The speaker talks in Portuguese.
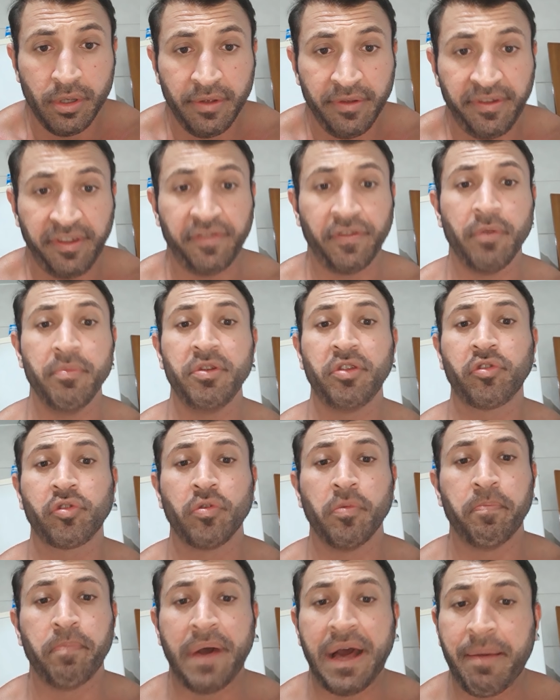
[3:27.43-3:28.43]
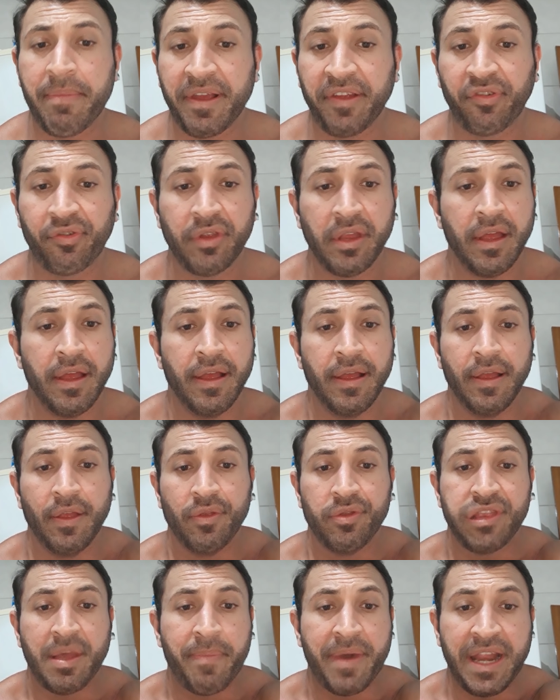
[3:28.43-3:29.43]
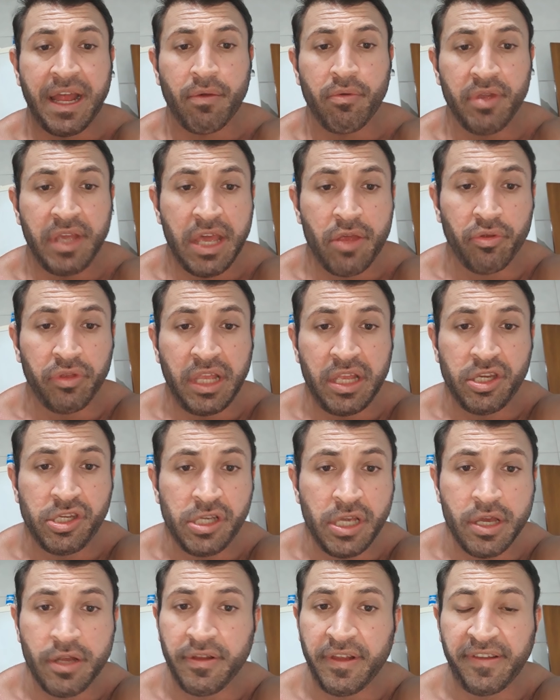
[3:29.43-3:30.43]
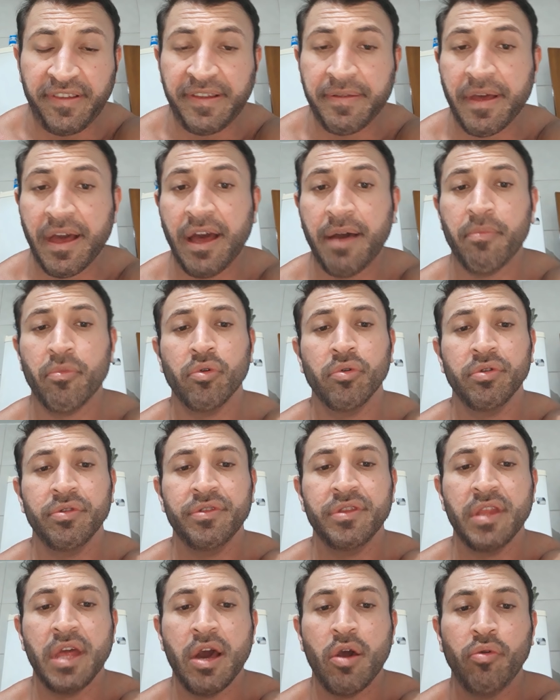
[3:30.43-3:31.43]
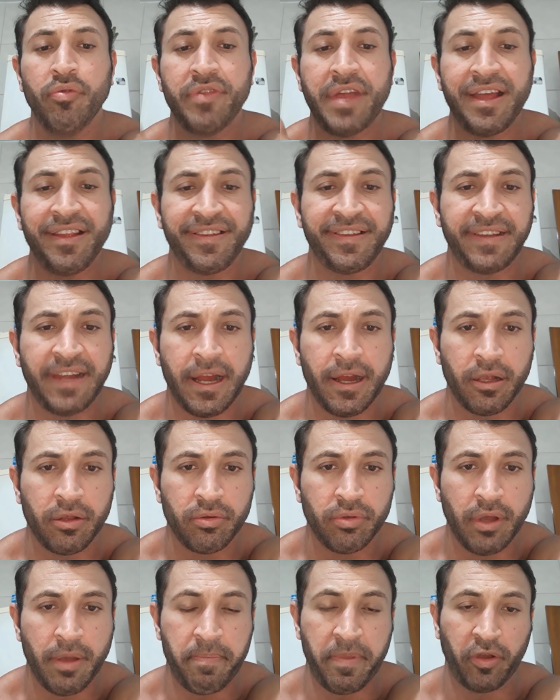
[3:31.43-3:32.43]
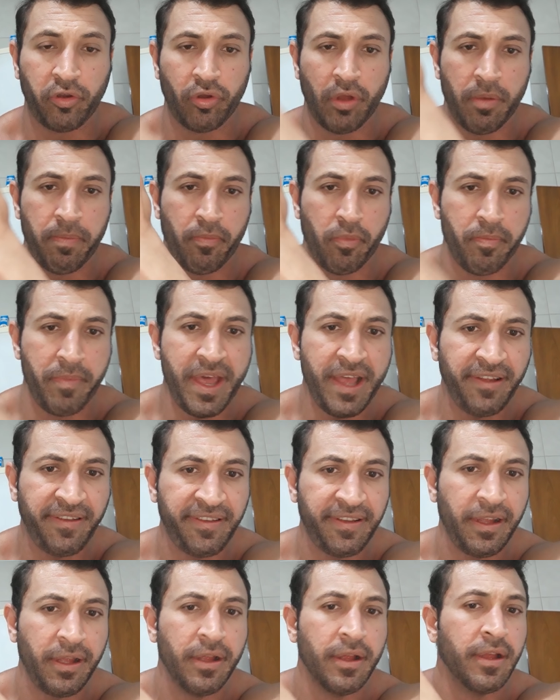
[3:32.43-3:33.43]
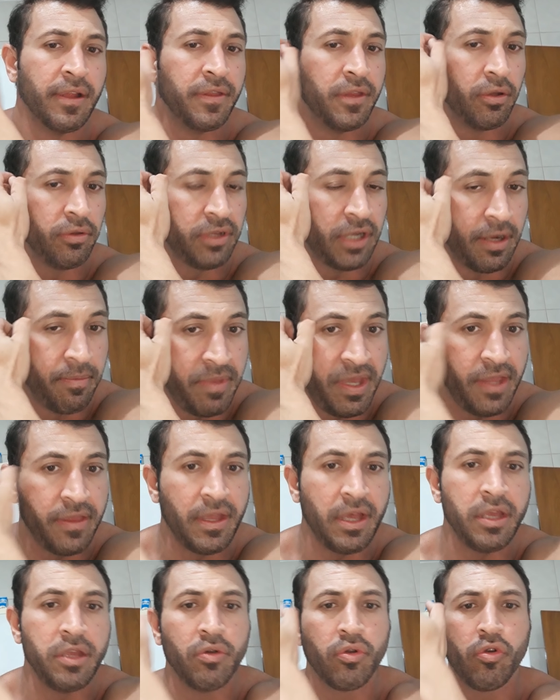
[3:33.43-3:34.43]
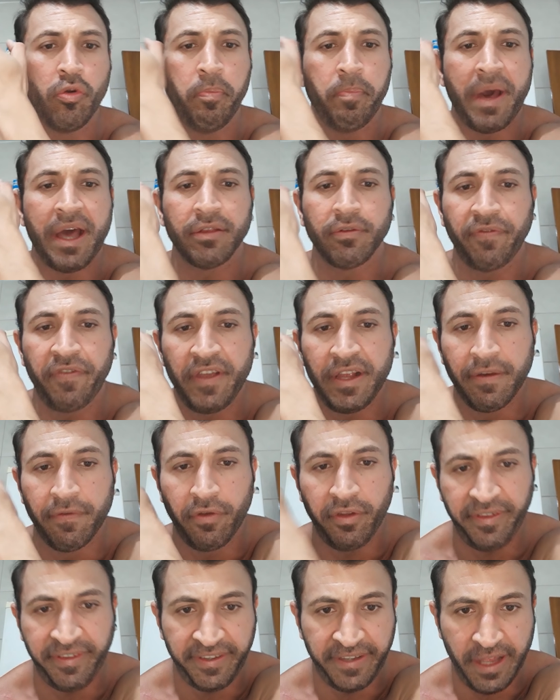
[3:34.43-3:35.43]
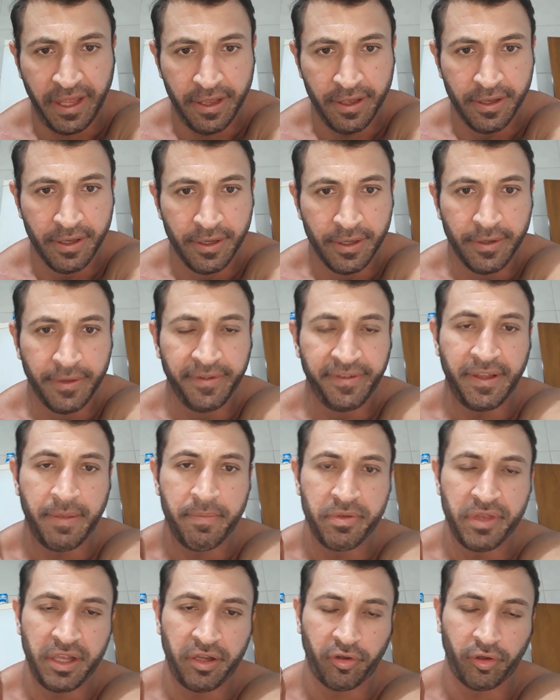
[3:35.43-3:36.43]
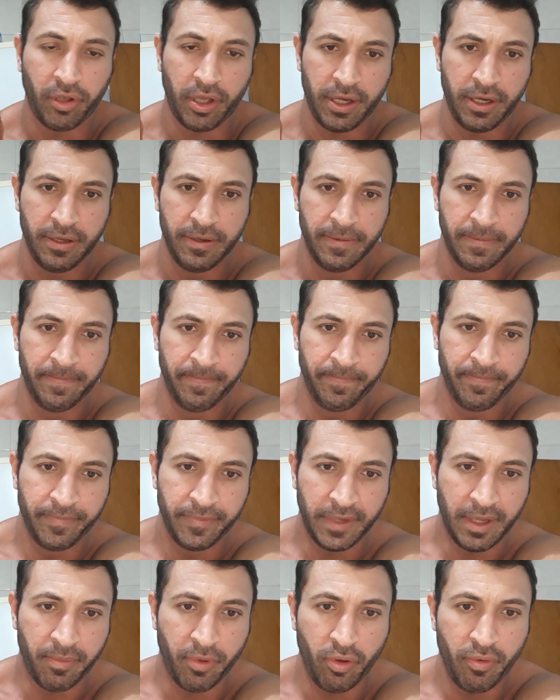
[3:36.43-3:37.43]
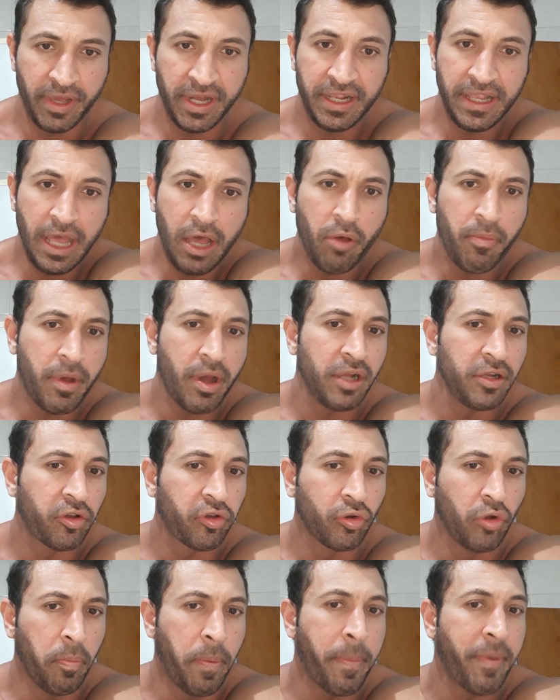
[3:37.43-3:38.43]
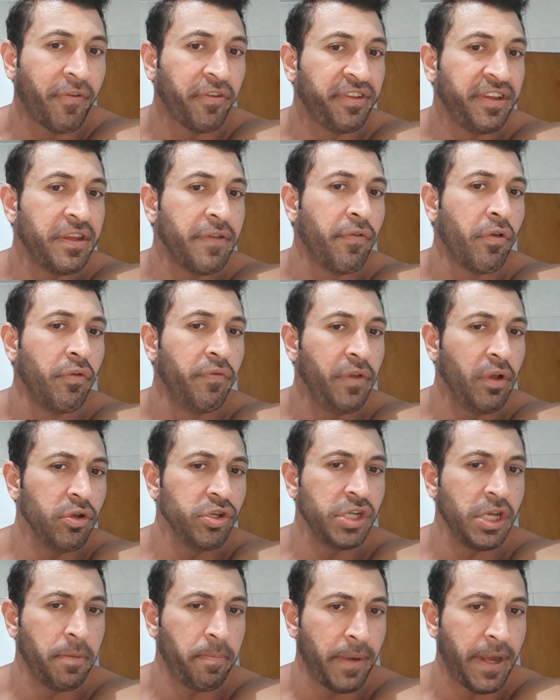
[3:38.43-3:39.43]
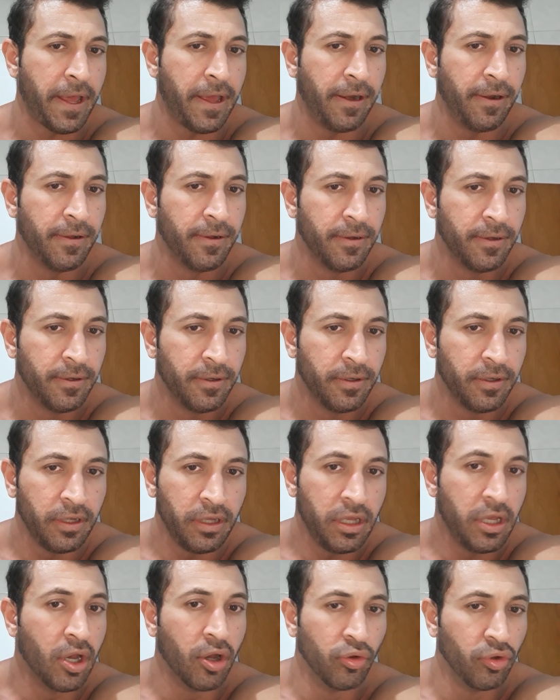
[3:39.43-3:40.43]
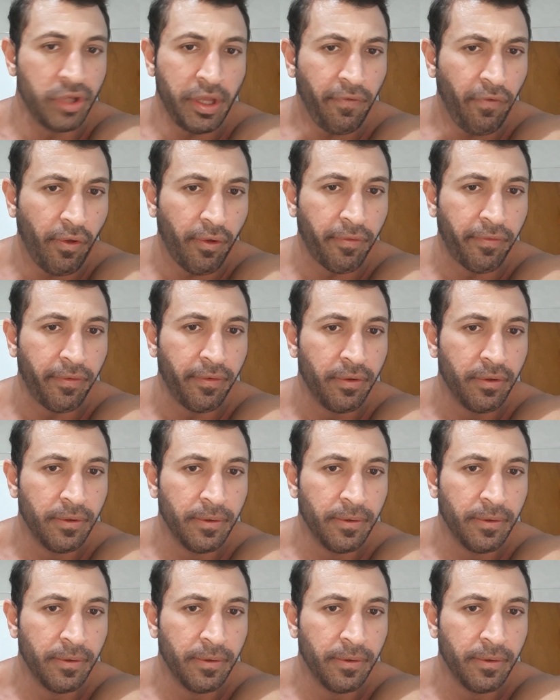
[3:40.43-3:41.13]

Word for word: Vocês vão me desculpar, mas trabalhar com quem não tem dinheiro nesse ramo não dá certo. A pessoa começa, não termina e o culpado fica você, sempre na história. Tá bom? Ele quer arrumar uma desculpa para você devolver o dinheiro para ele. E eu não devolvo.